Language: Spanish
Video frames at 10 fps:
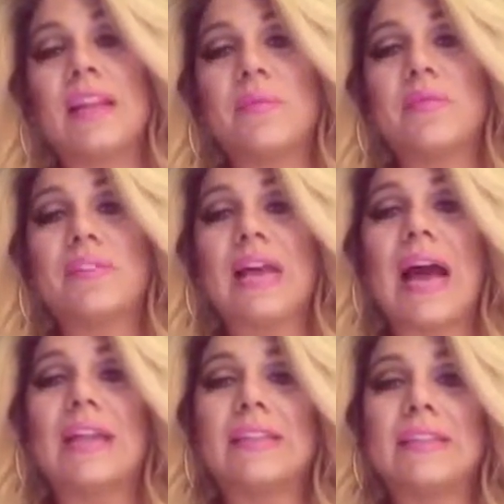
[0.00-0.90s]
Tenemos
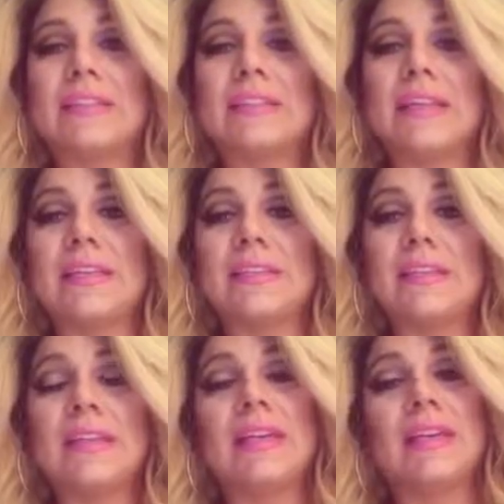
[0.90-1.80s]

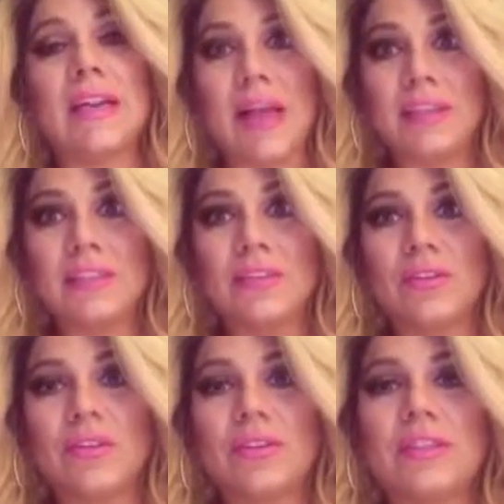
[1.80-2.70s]
artistas
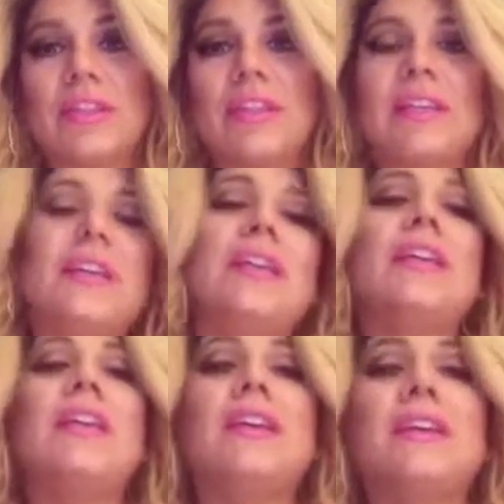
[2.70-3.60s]
clásicos
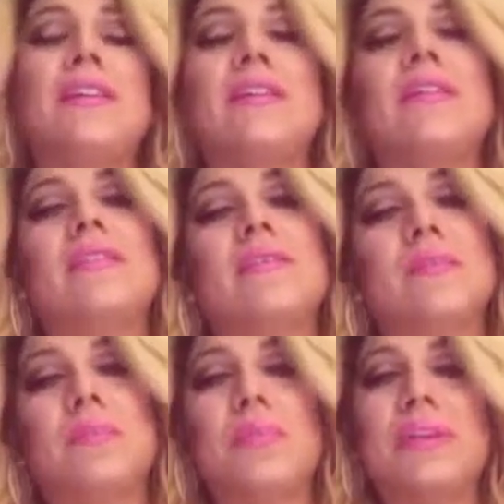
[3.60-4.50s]
y
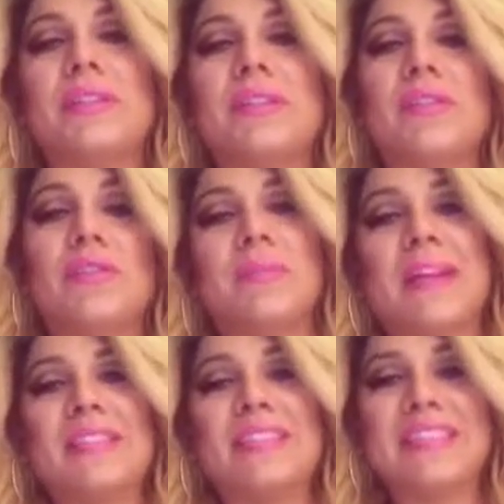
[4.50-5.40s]
pues los
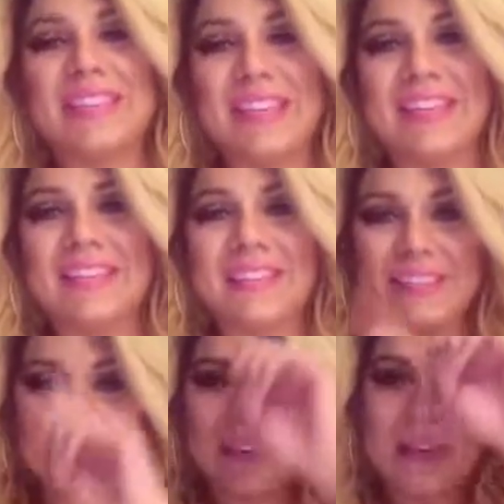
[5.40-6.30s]
más
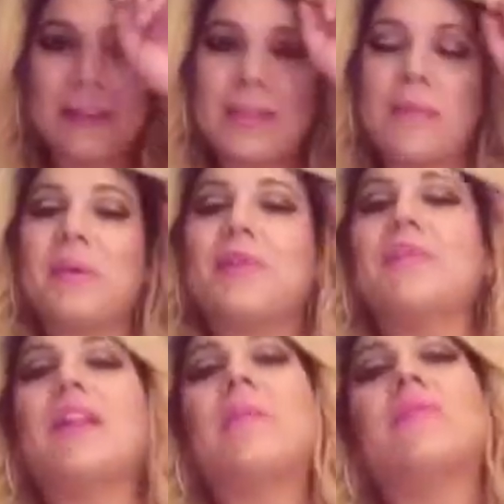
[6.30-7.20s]
recientes. También
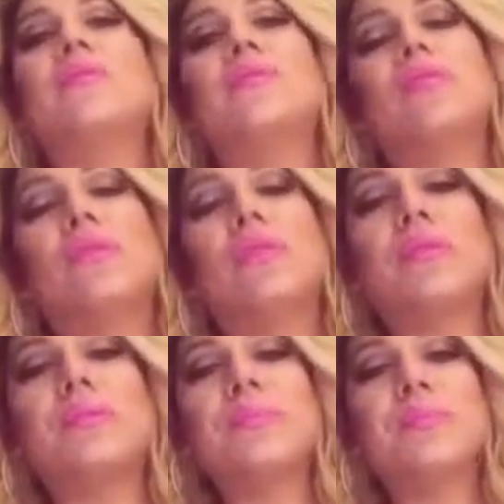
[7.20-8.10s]
contamos
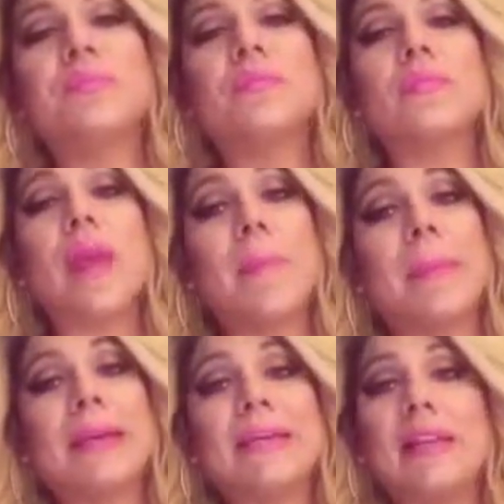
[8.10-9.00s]
con
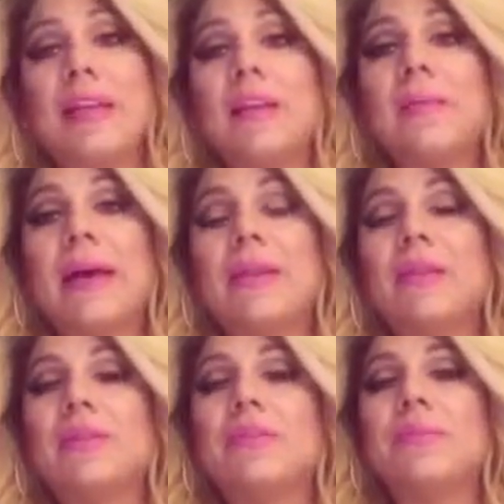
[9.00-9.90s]
Paquita la del
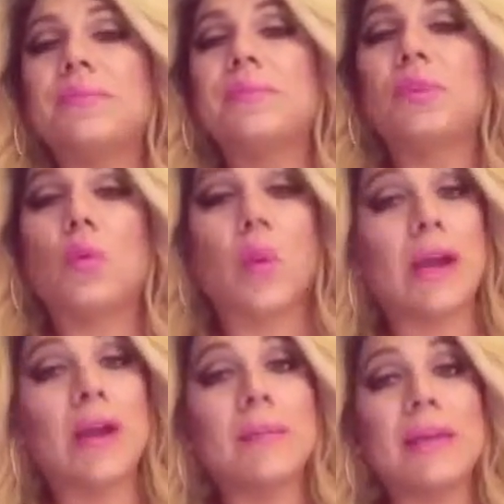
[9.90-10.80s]
Barrio,
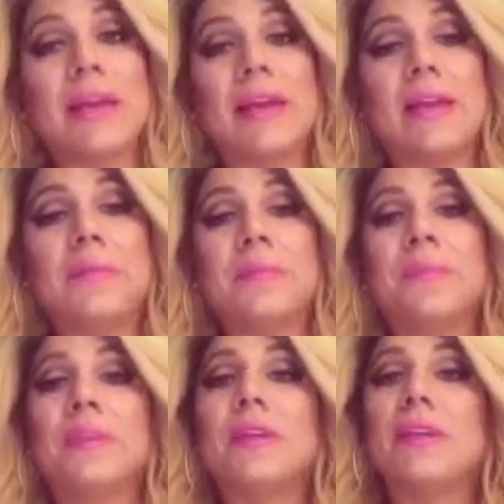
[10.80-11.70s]
Juan Gabriel,